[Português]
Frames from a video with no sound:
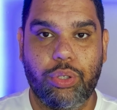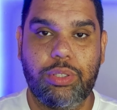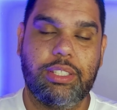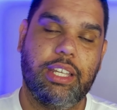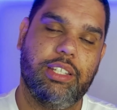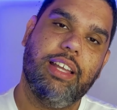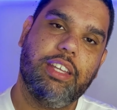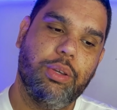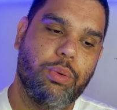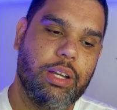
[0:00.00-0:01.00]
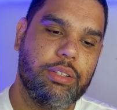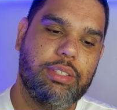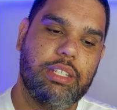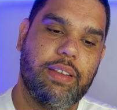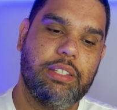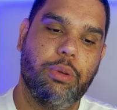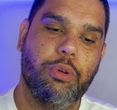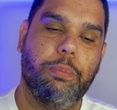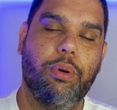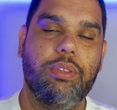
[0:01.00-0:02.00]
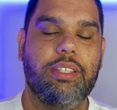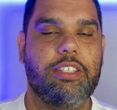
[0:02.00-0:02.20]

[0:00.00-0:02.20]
Ou seja, daqui um ano, se você tiver 5 mil pontos,